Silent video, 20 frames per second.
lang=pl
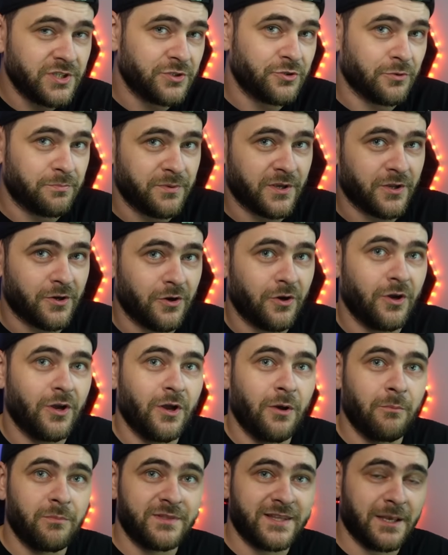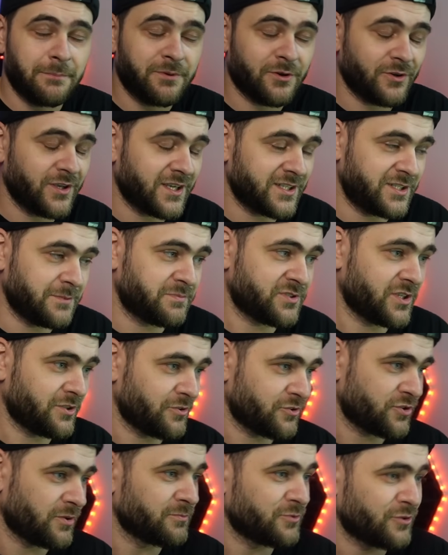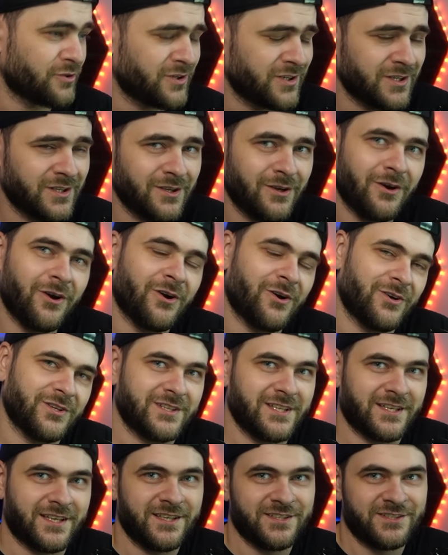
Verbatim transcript: dopiero te projekty przenoszą do gry. Oj, takie